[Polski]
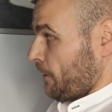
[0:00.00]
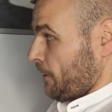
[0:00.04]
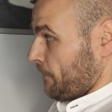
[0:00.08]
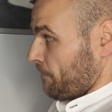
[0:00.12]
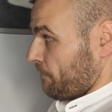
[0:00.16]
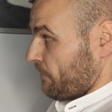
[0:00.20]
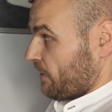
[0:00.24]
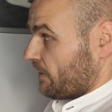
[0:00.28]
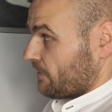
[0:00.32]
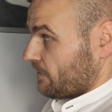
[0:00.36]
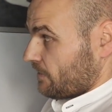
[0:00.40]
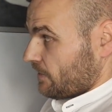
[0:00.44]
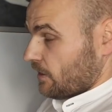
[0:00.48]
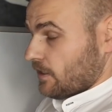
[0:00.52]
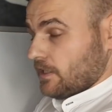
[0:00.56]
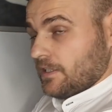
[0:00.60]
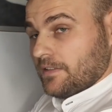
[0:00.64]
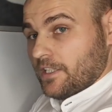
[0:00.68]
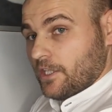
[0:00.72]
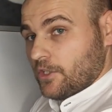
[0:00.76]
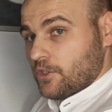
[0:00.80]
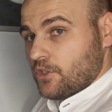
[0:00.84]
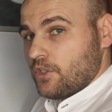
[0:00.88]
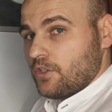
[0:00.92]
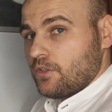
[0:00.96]
Test
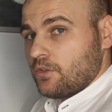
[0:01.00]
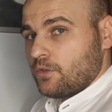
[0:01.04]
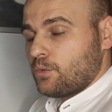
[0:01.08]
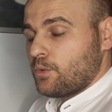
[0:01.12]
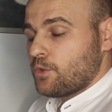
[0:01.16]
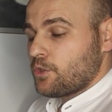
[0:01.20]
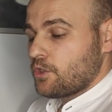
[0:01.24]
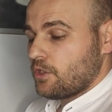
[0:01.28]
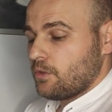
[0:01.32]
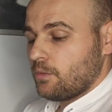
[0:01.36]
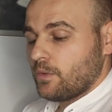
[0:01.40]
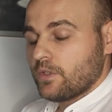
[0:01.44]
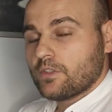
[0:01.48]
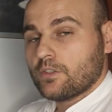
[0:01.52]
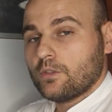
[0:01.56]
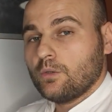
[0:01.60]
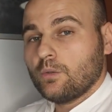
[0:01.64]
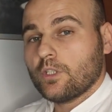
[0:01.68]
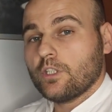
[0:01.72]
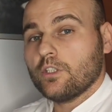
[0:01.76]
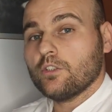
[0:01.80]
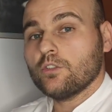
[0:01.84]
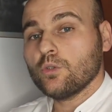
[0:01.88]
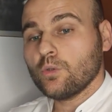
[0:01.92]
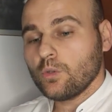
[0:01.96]
nacisku siły z
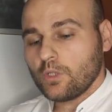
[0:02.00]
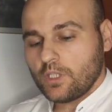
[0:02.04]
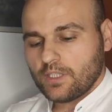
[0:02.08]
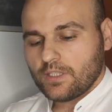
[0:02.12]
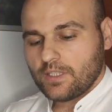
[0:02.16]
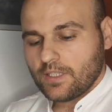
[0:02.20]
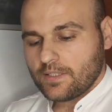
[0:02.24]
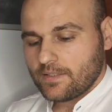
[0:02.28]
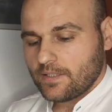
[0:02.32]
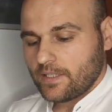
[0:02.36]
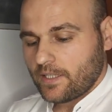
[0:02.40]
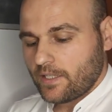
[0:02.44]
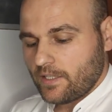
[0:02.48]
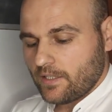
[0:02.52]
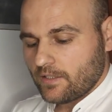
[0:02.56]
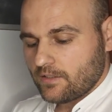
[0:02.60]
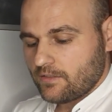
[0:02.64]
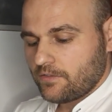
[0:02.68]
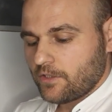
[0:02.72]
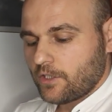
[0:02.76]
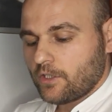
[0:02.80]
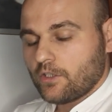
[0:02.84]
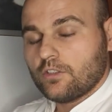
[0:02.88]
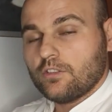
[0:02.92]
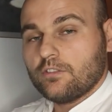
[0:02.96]
góry. Drugi test, jaki jest
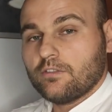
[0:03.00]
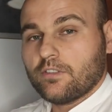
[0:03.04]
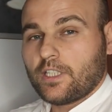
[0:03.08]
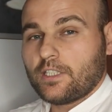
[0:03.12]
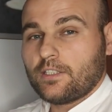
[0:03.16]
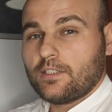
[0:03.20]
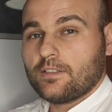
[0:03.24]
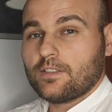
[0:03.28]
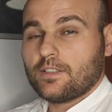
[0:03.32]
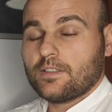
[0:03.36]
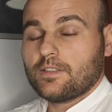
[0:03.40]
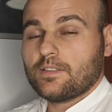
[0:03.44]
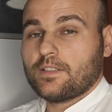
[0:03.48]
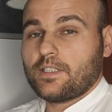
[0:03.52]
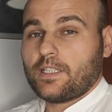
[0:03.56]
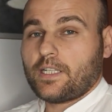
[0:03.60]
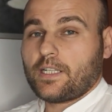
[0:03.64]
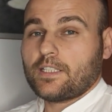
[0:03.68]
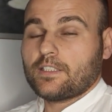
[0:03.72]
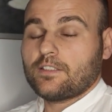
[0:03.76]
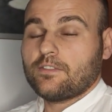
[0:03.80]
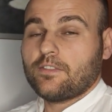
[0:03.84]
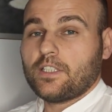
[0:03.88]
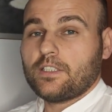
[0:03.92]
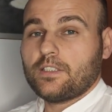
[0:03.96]
wykonywany, to jest
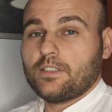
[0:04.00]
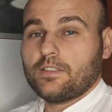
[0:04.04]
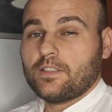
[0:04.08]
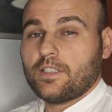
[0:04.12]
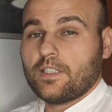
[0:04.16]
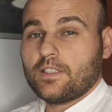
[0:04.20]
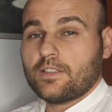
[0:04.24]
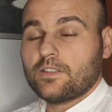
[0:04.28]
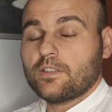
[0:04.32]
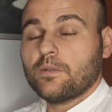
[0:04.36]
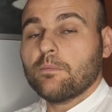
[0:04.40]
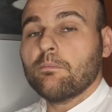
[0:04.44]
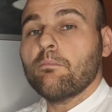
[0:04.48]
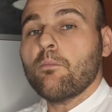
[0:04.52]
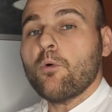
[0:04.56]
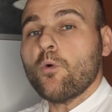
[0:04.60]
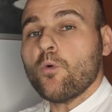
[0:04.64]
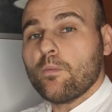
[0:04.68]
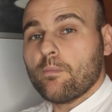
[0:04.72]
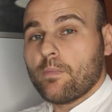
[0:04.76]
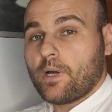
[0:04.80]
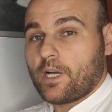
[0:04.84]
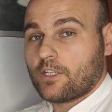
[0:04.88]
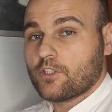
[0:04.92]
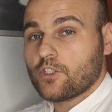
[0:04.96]
tak zwany test
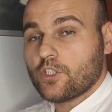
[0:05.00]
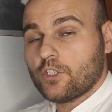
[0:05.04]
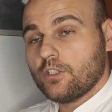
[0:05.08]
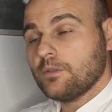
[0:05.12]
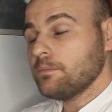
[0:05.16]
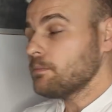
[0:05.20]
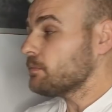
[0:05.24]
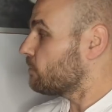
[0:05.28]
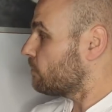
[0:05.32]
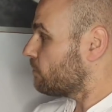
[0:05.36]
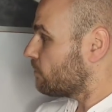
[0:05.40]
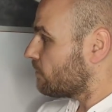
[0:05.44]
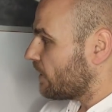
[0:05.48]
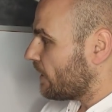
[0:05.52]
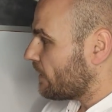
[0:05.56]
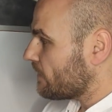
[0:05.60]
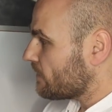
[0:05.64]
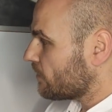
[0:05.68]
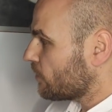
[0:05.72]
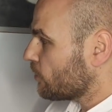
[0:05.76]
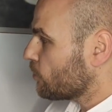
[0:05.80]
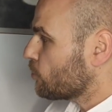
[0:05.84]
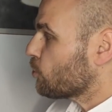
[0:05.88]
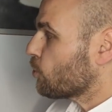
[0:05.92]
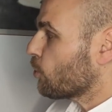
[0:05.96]
pullback, czyli
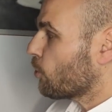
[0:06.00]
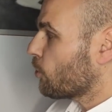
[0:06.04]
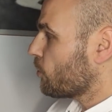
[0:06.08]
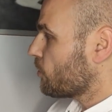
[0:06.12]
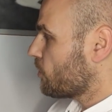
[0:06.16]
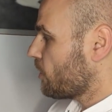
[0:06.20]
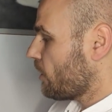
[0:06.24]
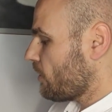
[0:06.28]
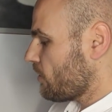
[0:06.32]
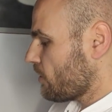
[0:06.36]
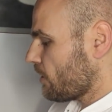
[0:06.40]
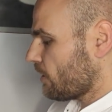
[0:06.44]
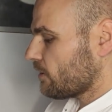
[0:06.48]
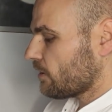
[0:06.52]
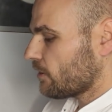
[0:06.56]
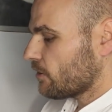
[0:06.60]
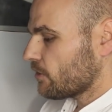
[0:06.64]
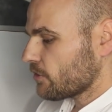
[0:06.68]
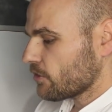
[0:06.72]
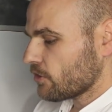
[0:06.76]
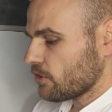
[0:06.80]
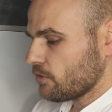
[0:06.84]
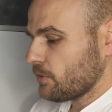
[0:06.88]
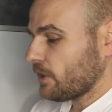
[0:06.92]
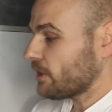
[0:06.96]
test ciągnięcia tego
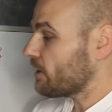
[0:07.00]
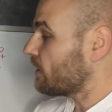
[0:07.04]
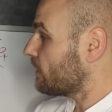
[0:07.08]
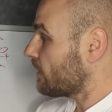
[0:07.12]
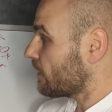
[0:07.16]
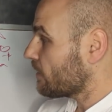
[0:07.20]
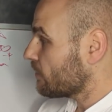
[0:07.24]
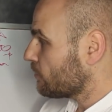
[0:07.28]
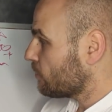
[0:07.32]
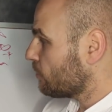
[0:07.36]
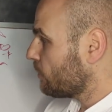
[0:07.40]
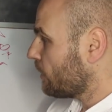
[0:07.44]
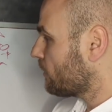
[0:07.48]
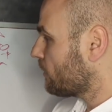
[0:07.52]
skrzydła. Ja narysuję